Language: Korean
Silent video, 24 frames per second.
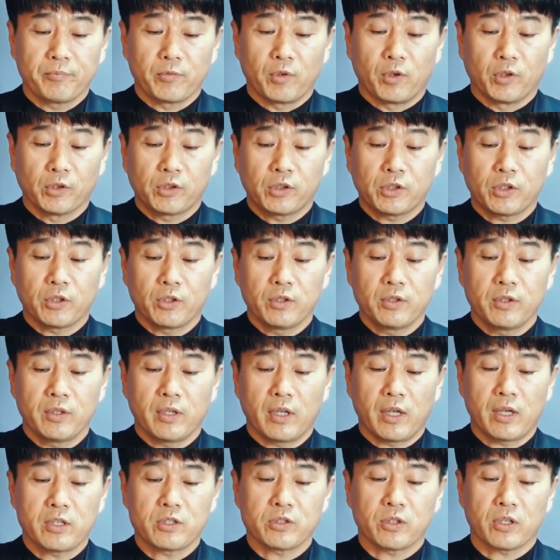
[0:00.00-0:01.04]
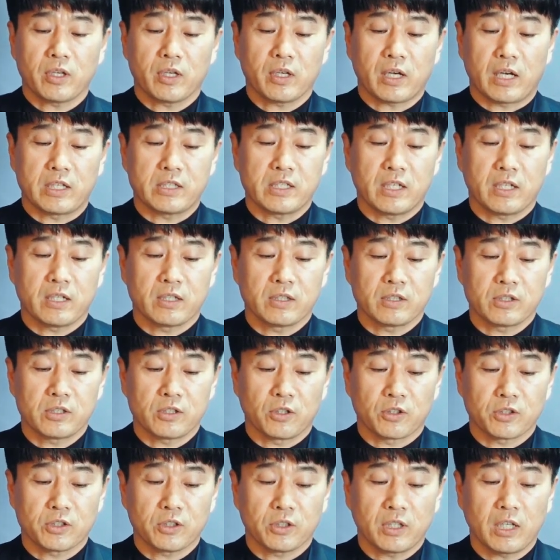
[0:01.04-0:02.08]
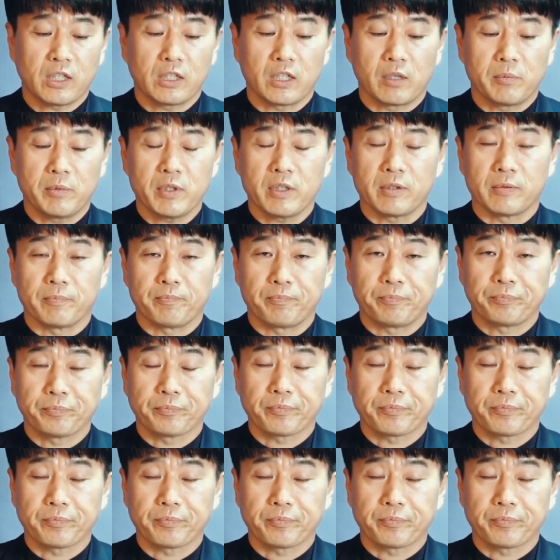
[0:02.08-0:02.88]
어떤 해석이 가장 적절하냐면,